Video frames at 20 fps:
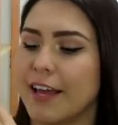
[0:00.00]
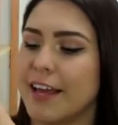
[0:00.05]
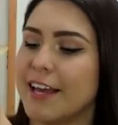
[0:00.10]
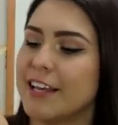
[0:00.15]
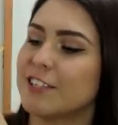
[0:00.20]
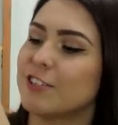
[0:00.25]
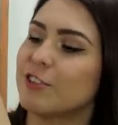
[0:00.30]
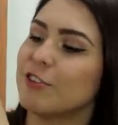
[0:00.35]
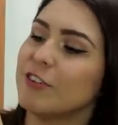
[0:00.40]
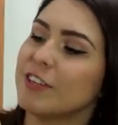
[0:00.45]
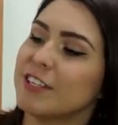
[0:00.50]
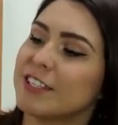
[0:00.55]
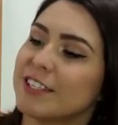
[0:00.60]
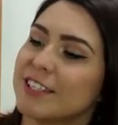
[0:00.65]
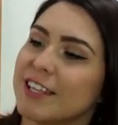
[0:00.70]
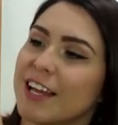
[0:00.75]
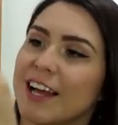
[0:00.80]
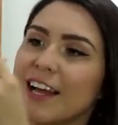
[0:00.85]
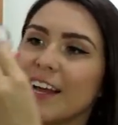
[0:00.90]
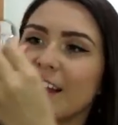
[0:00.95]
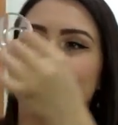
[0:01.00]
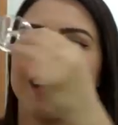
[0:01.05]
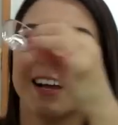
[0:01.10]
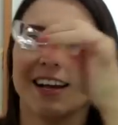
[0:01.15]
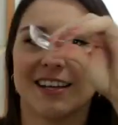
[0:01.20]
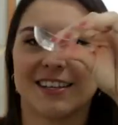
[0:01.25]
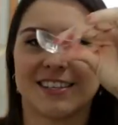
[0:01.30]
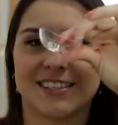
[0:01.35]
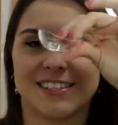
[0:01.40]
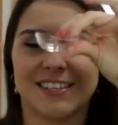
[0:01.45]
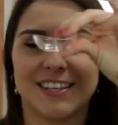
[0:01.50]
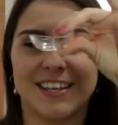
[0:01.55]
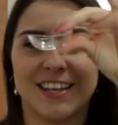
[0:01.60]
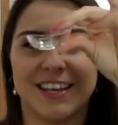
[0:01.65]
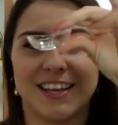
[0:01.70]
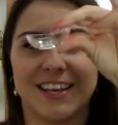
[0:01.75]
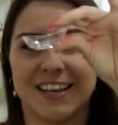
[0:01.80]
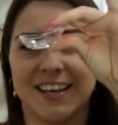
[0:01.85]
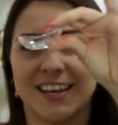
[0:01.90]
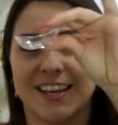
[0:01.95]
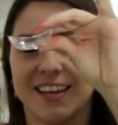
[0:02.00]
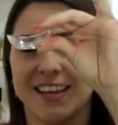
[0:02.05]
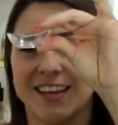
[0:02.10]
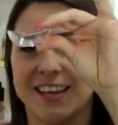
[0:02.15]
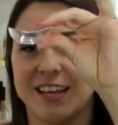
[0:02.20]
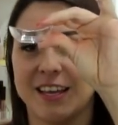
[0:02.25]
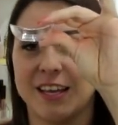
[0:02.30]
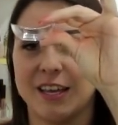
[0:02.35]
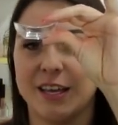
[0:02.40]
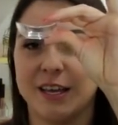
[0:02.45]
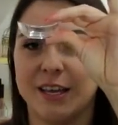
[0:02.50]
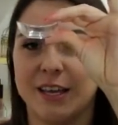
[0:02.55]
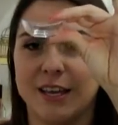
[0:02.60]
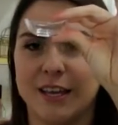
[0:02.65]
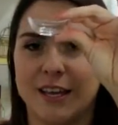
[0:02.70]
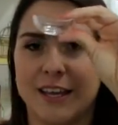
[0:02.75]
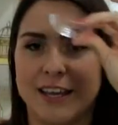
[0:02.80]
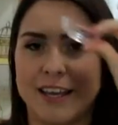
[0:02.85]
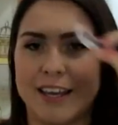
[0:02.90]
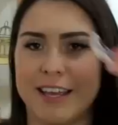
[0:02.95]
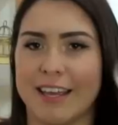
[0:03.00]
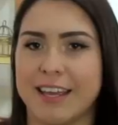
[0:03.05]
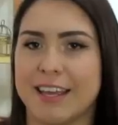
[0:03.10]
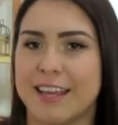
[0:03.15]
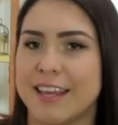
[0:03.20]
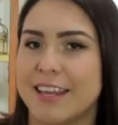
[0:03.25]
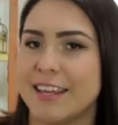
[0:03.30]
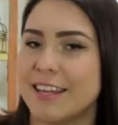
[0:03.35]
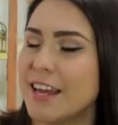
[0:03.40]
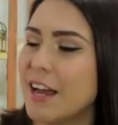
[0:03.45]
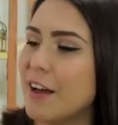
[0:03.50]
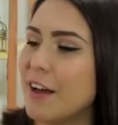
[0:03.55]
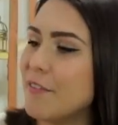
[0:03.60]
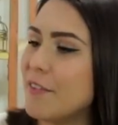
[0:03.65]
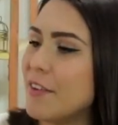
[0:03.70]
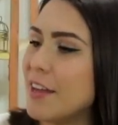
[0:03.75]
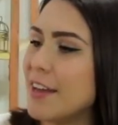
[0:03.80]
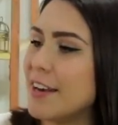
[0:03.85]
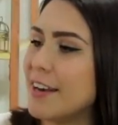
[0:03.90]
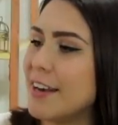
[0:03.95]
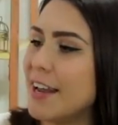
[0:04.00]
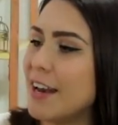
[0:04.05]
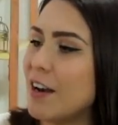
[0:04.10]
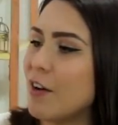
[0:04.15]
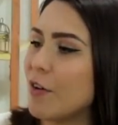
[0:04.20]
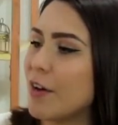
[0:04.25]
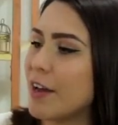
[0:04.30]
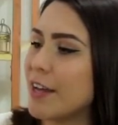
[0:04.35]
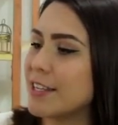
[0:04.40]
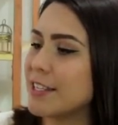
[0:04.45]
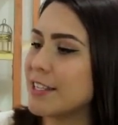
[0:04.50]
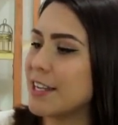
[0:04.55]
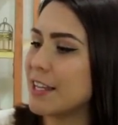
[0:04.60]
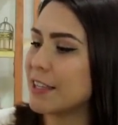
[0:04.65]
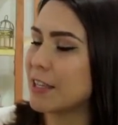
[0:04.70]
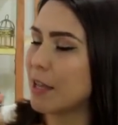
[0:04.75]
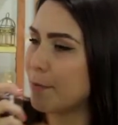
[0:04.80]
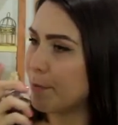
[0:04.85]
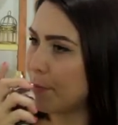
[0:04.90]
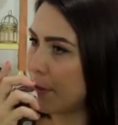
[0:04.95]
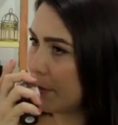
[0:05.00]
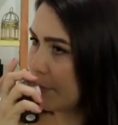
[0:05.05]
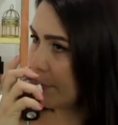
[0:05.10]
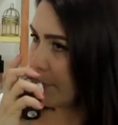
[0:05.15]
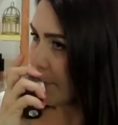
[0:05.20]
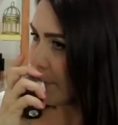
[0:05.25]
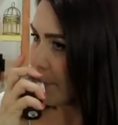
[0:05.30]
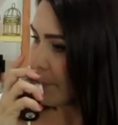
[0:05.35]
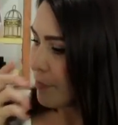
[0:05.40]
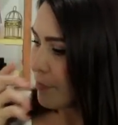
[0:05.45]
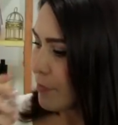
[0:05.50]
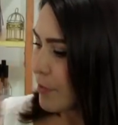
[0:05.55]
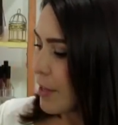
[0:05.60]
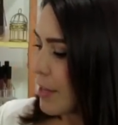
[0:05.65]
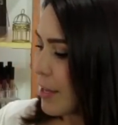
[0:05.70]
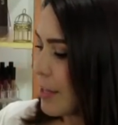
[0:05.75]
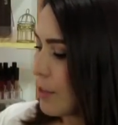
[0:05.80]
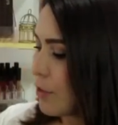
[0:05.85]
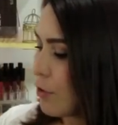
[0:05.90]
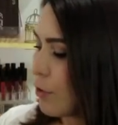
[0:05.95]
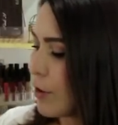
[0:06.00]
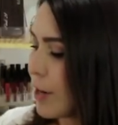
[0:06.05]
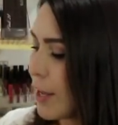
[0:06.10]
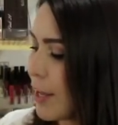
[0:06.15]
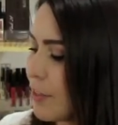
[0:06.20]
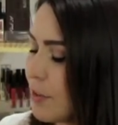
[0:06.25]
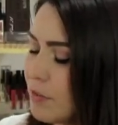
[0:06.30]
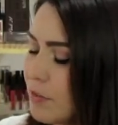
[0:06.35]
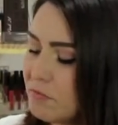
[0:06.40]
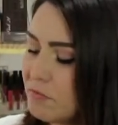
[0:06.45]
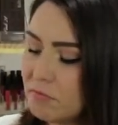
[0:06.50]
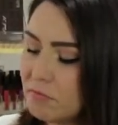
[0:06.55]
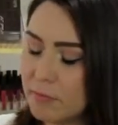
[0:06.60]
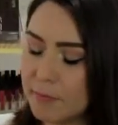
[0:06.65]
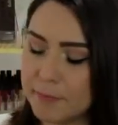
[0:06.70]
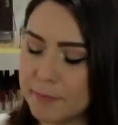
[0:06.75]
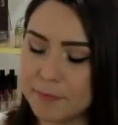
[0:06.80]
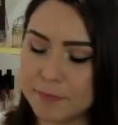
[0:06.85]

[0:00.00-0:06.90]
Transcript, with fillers: esto está así y ya viene lo que es la tapa en dorado